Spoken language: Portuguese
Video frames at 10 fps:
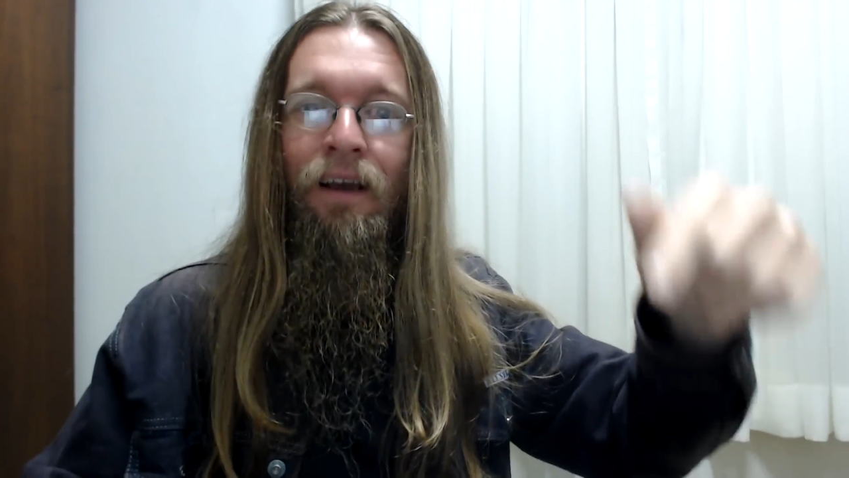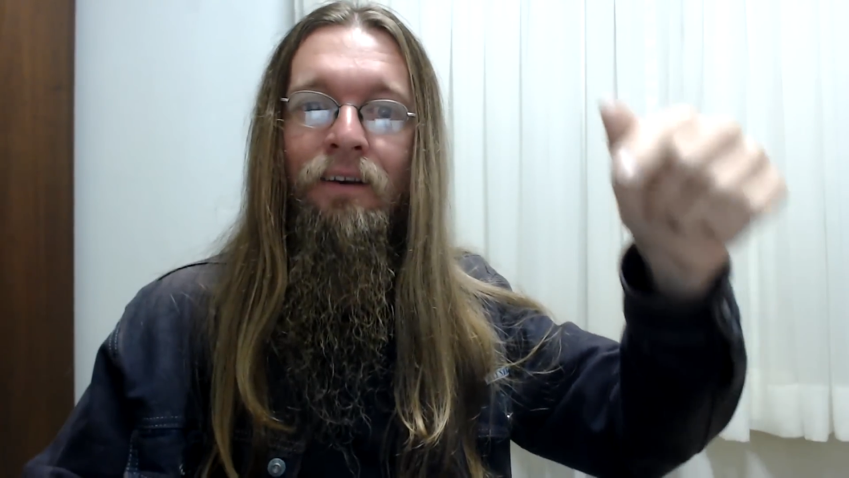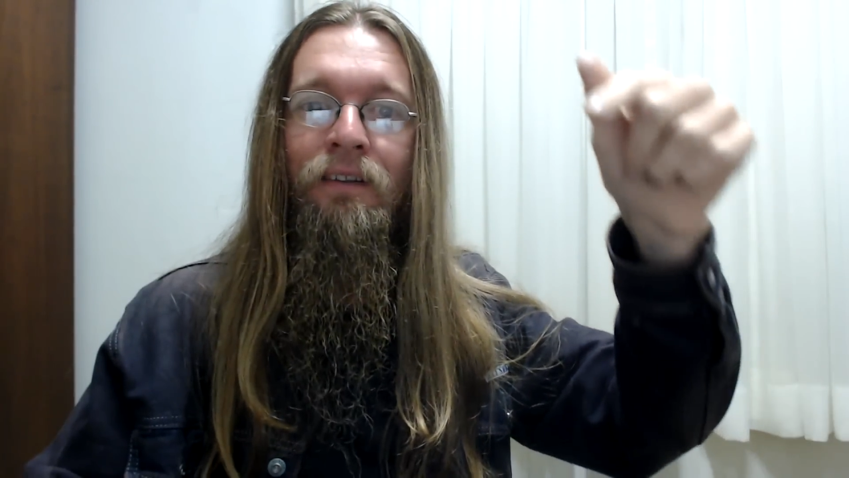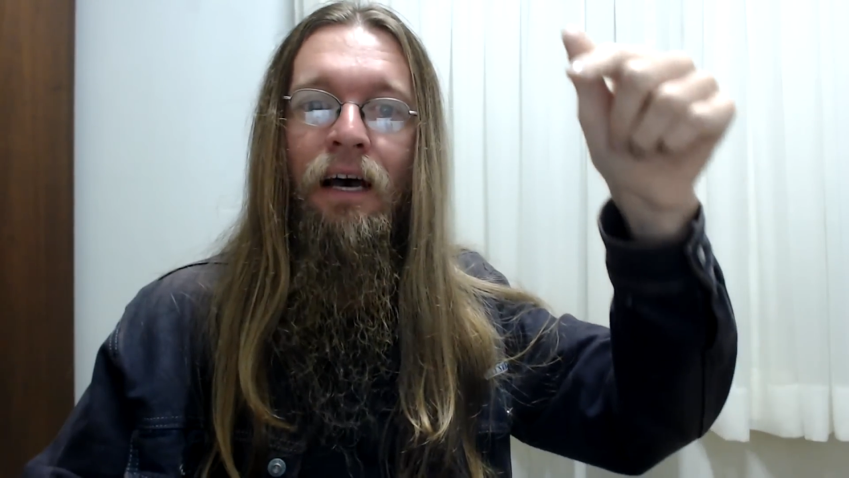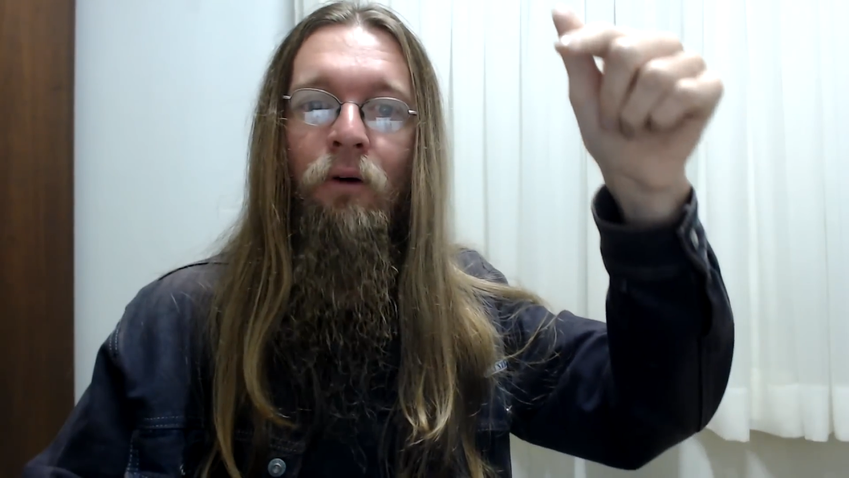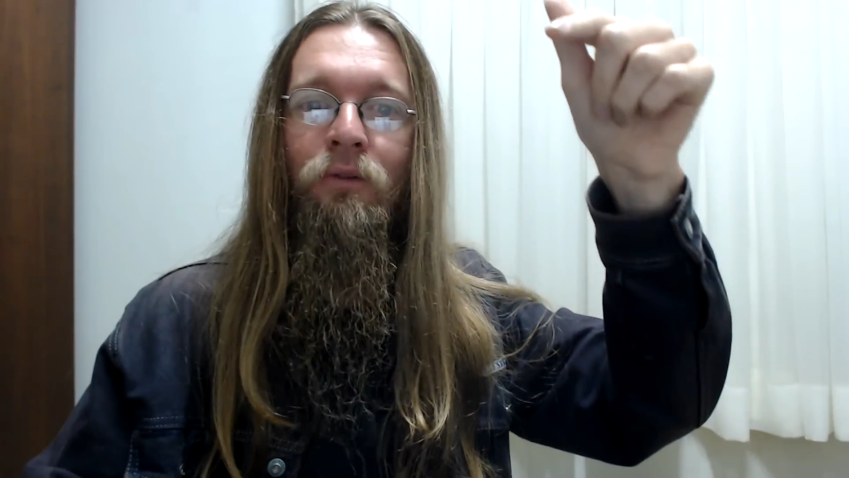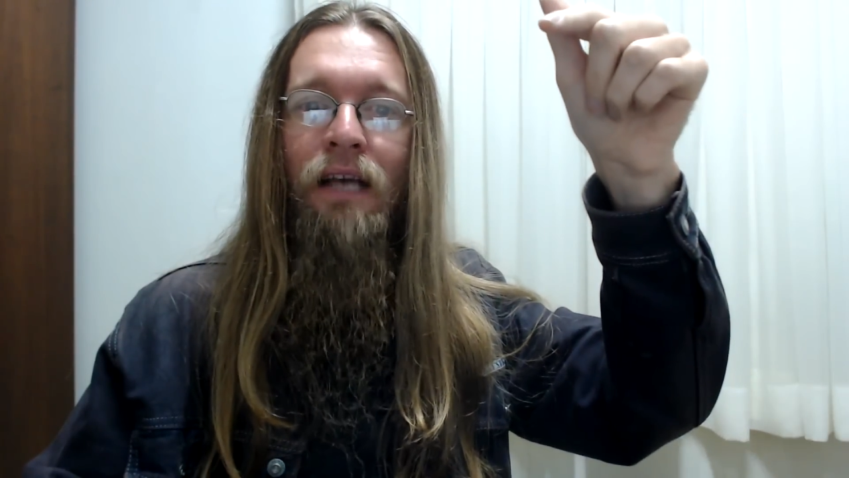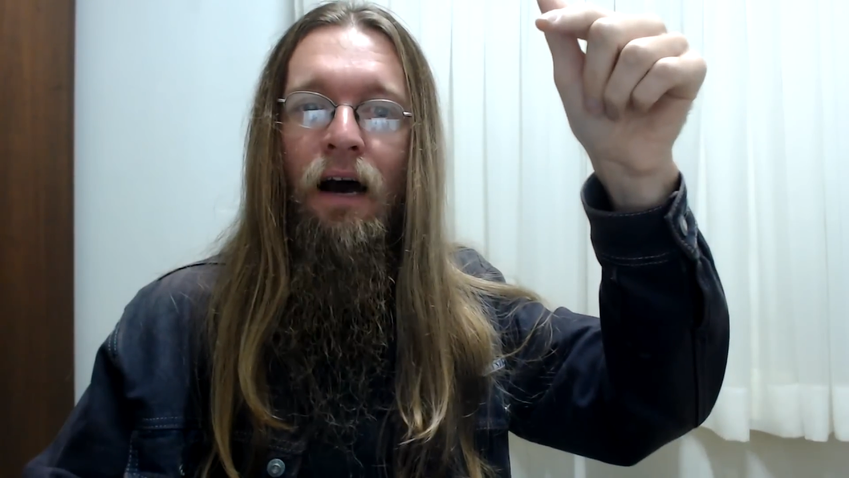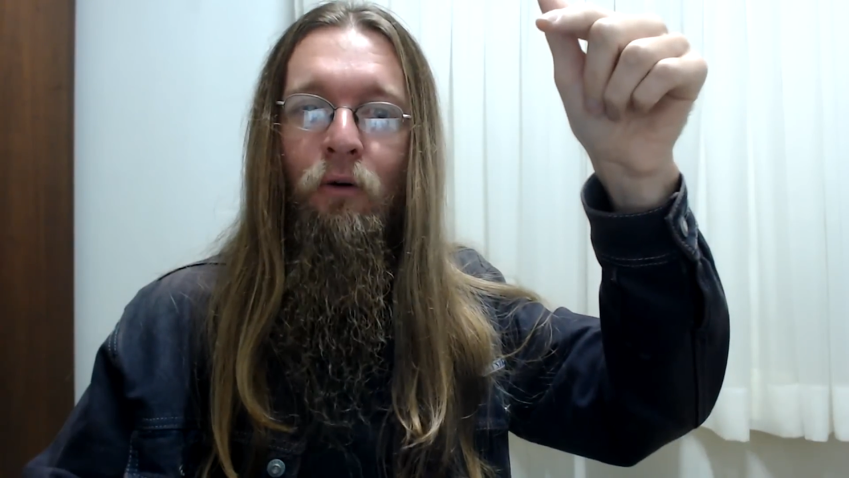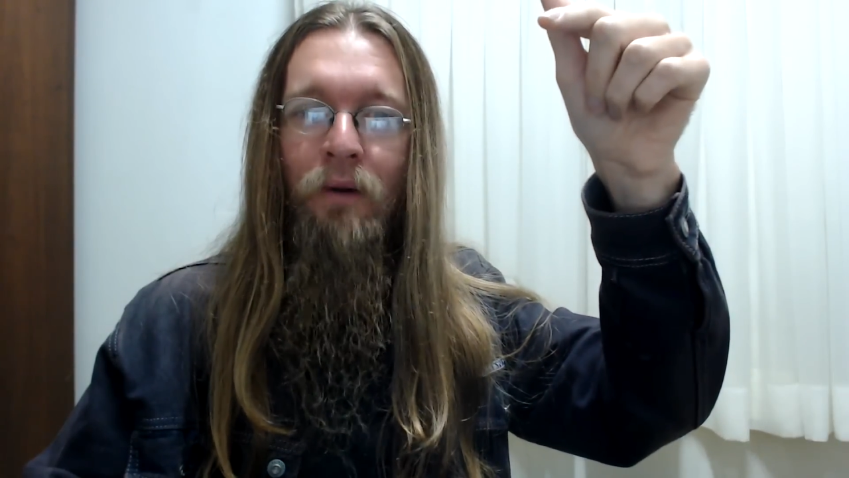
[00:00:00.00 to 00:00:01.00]
não
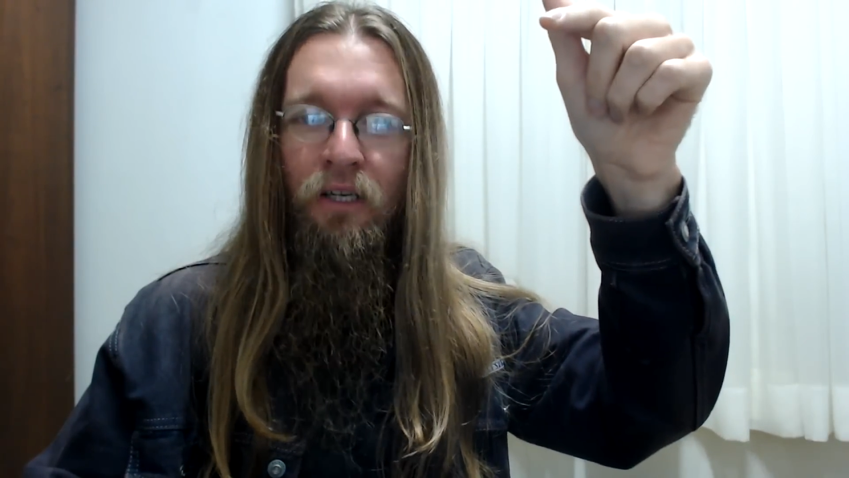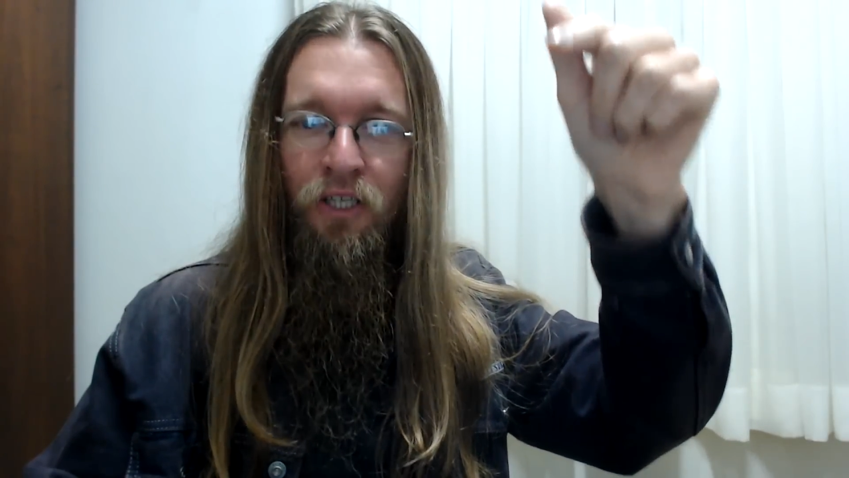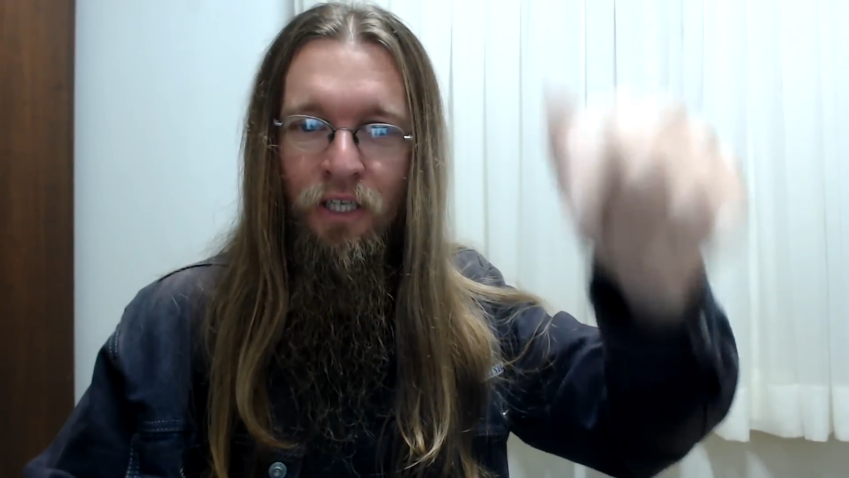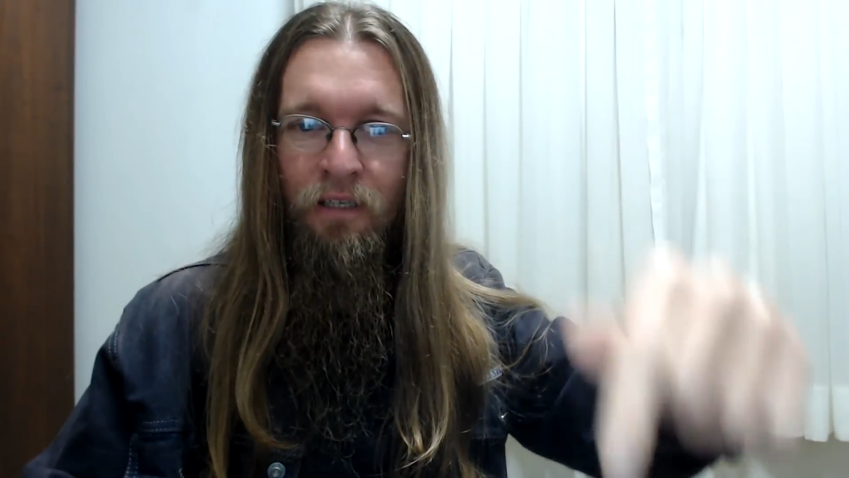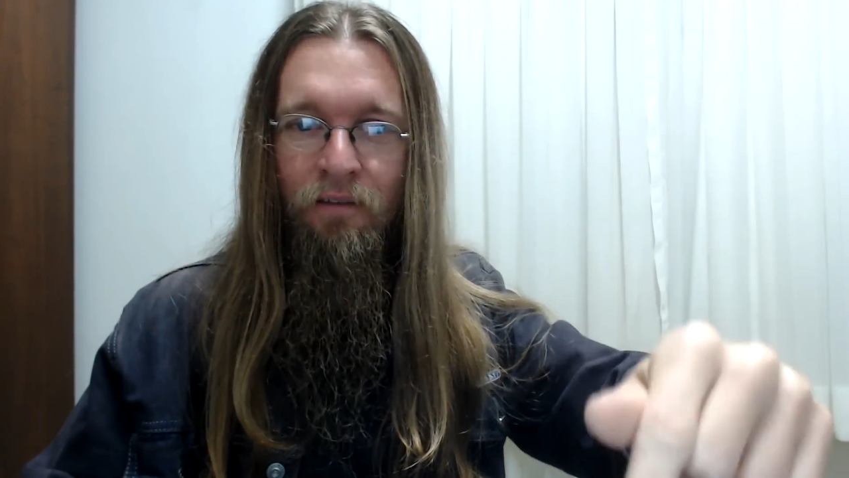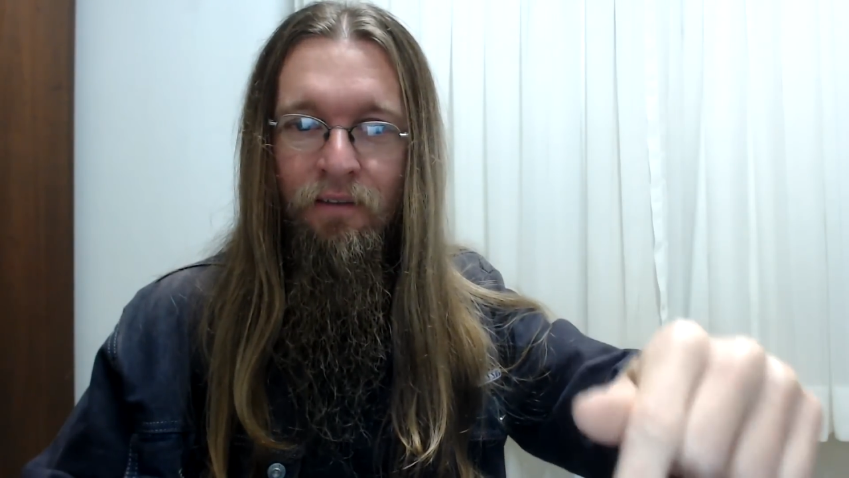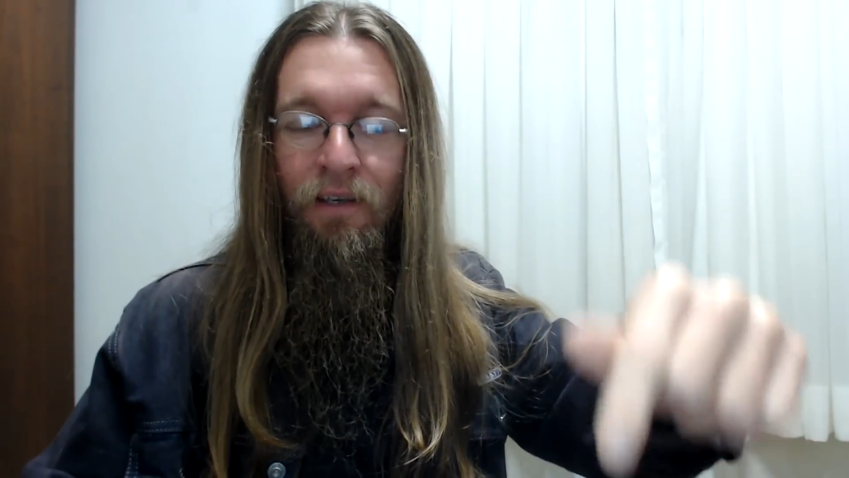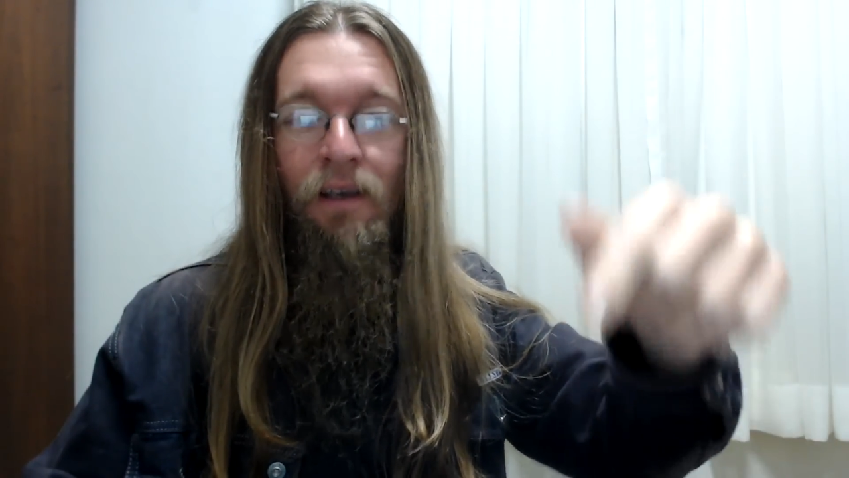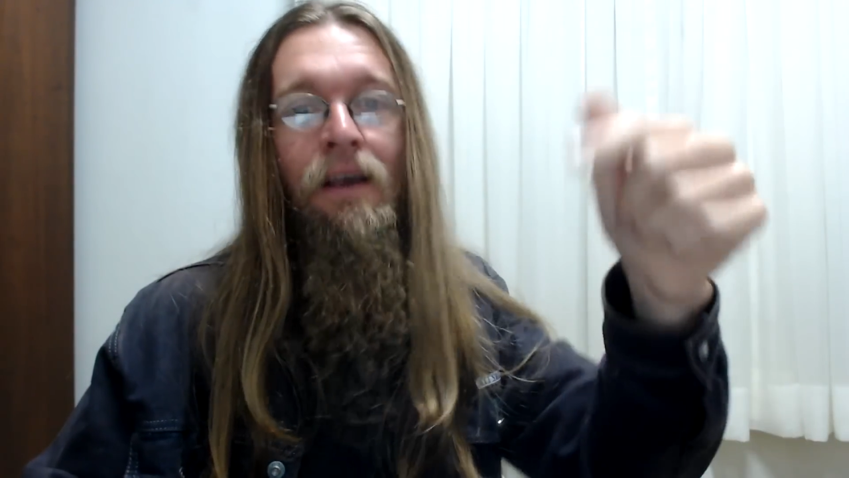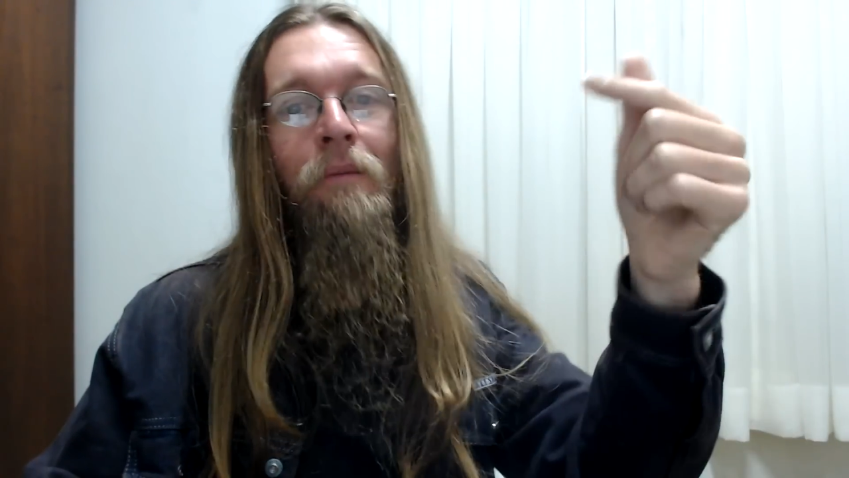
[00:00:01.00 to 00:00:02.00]
dá uma chance